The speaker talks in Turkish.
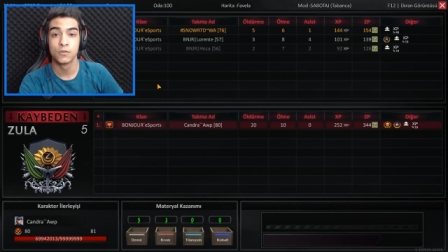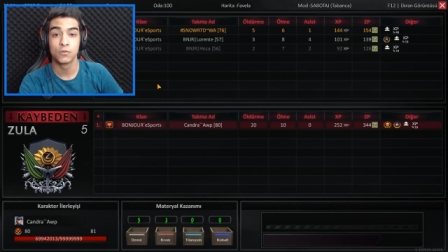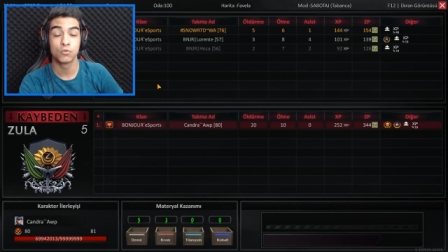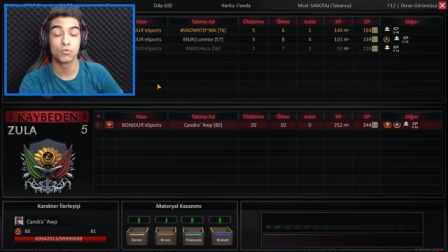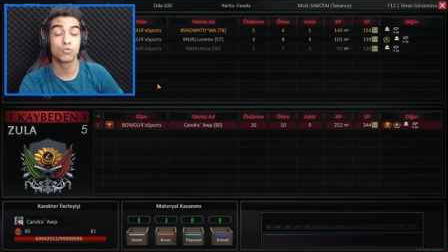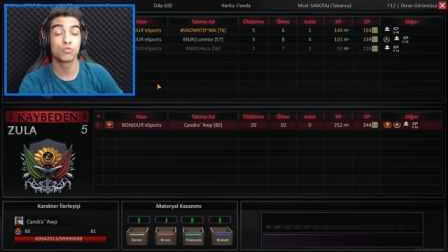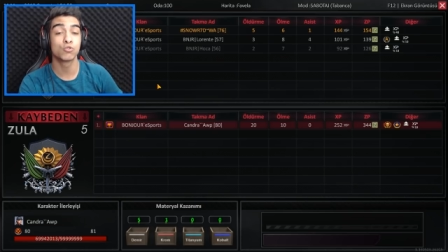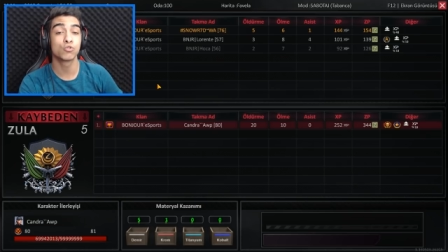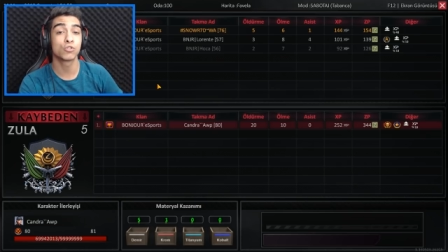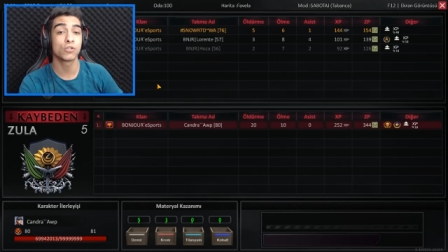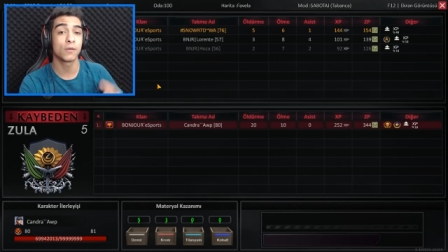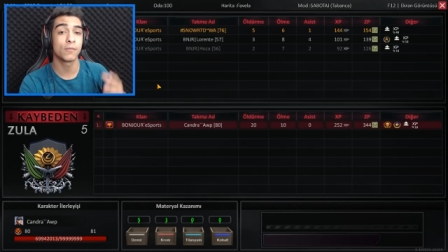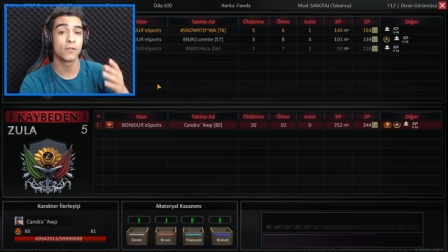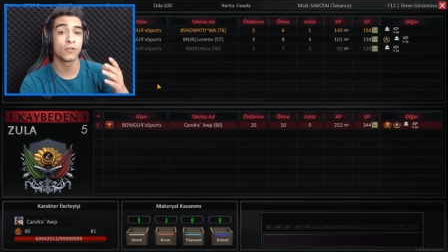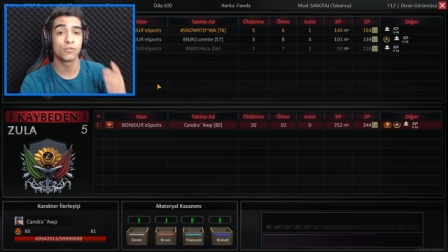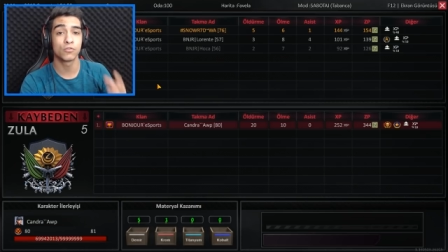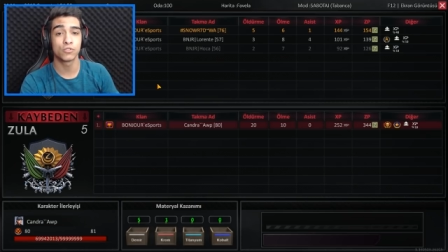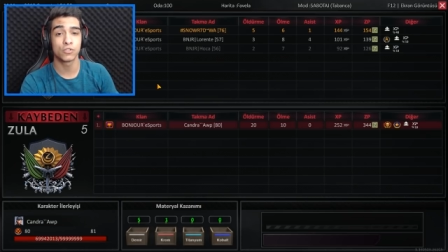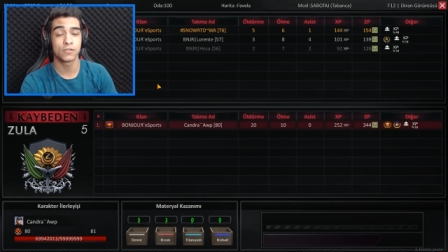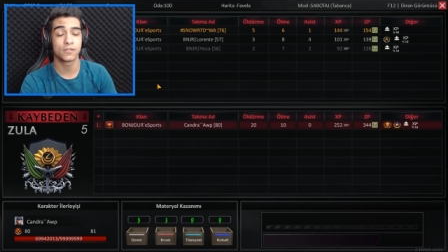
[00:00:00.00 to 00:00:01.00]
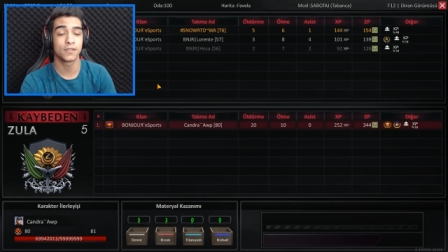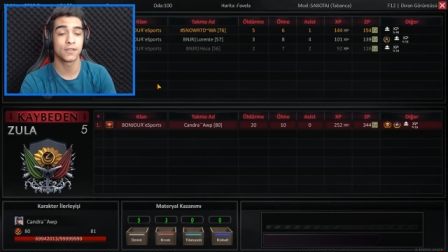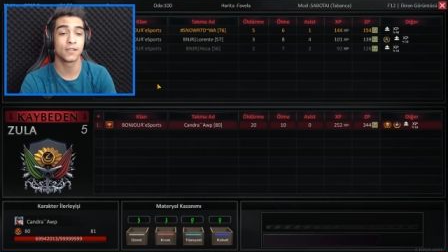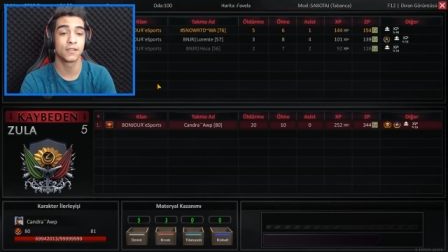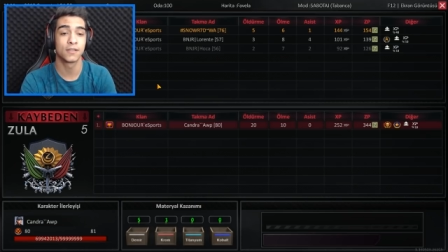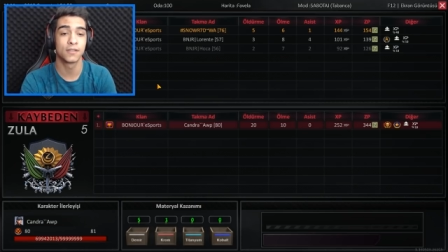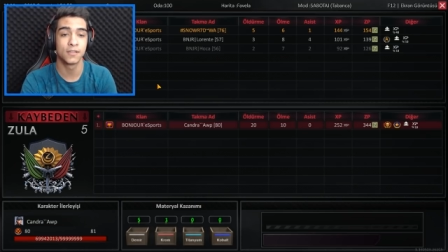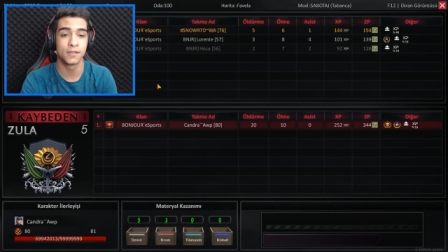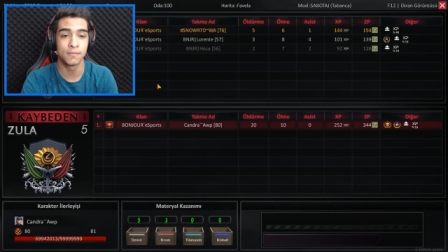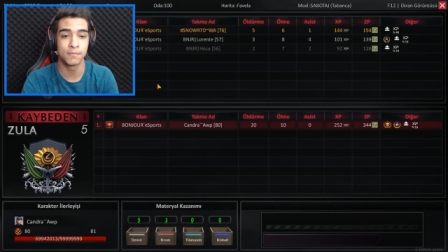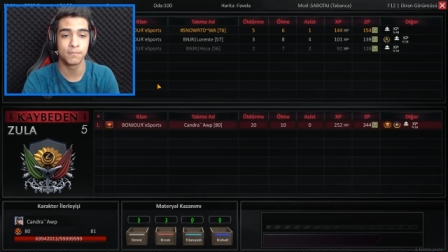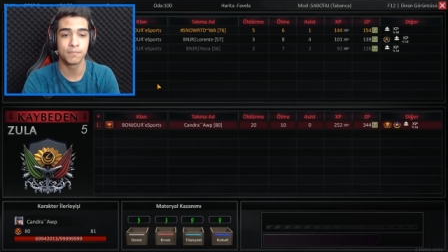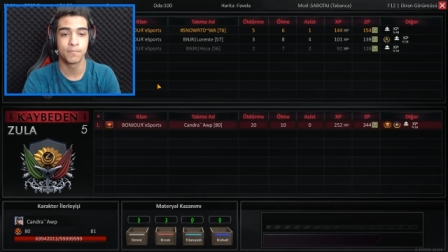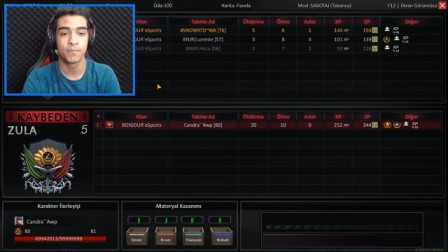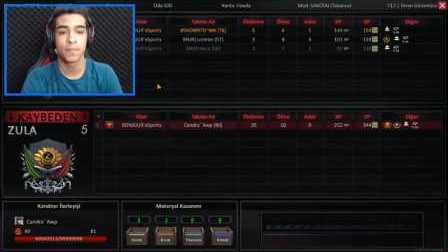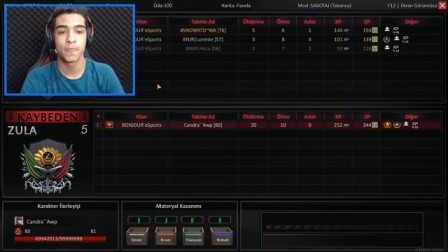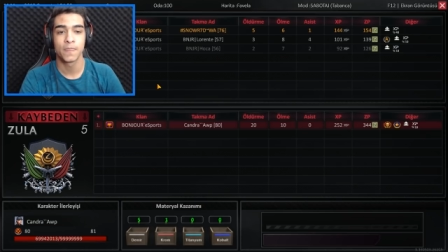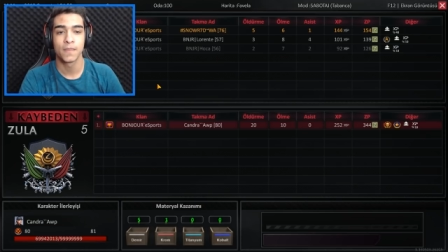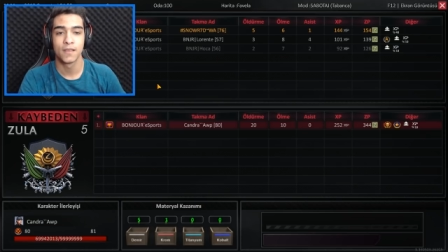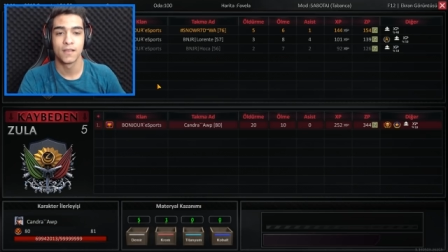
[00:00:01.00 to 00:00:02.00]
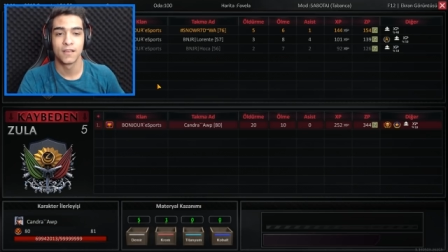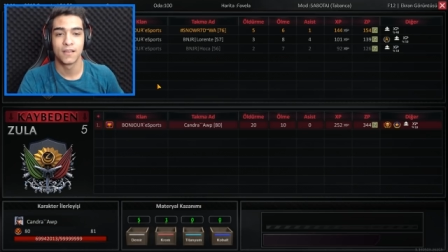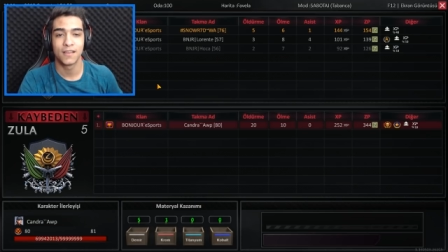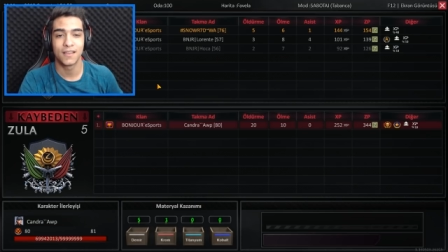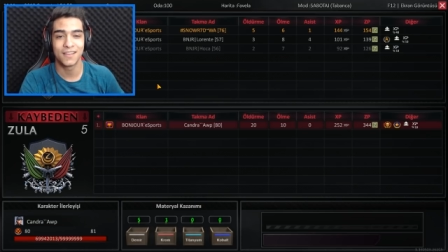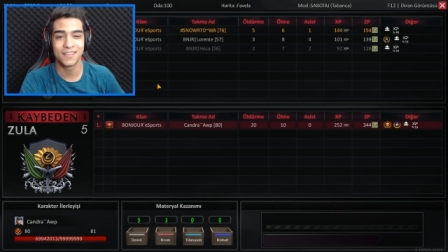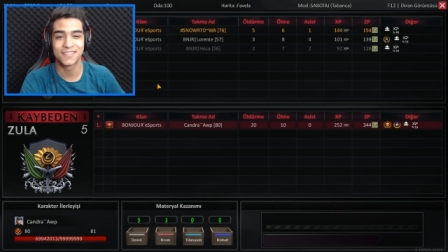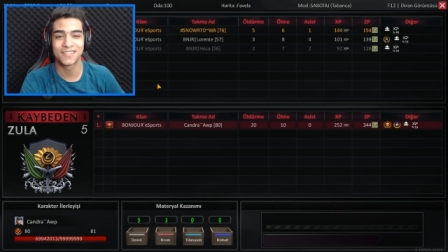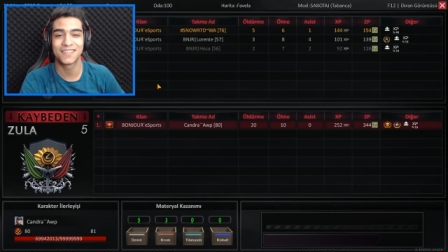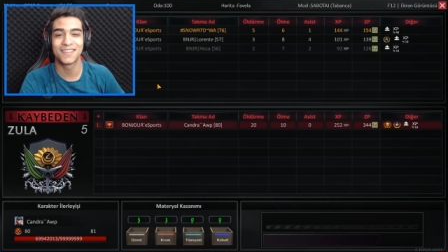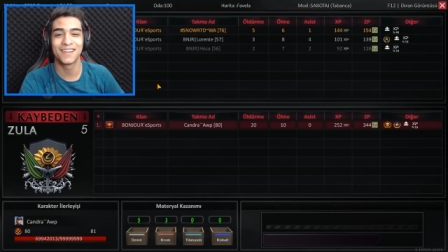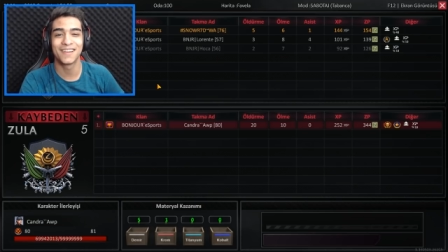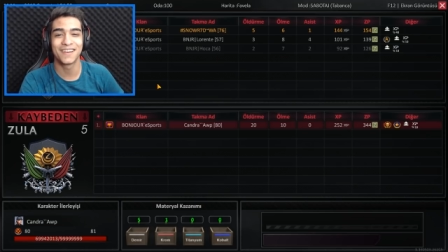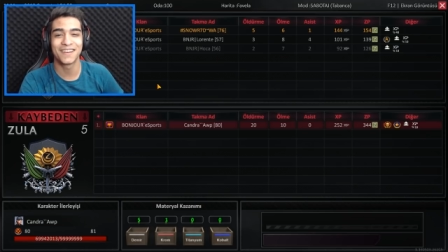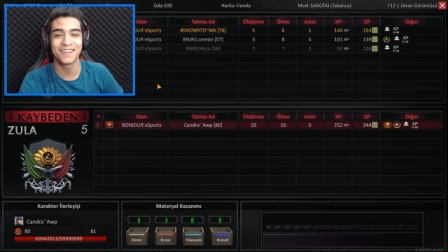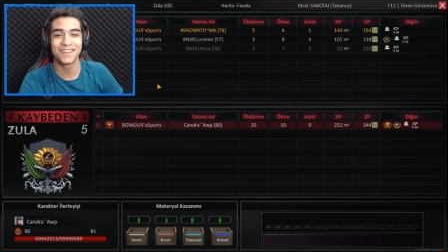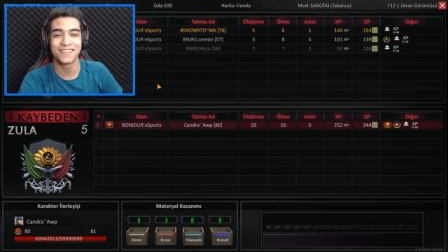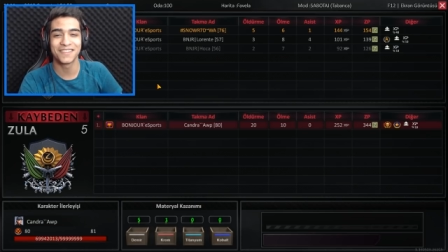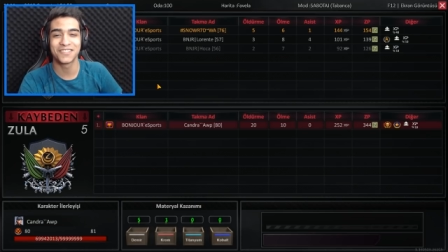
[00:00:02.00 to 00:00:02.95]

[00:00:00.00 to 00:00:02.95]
Uzun zaman önce tanıdığım eskilerin